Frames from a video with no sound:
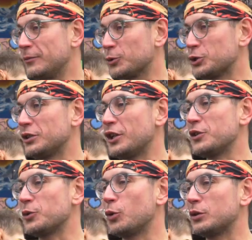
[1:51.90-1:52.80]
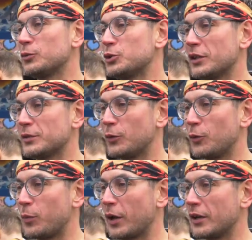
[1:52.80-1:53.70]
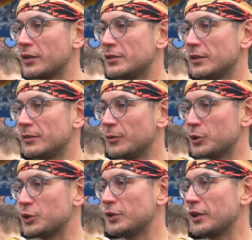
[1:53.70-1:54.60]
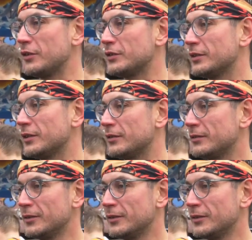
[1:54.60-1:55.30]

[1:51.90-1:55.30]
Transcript: Уже третий год участвую в проекте. Очень нравится.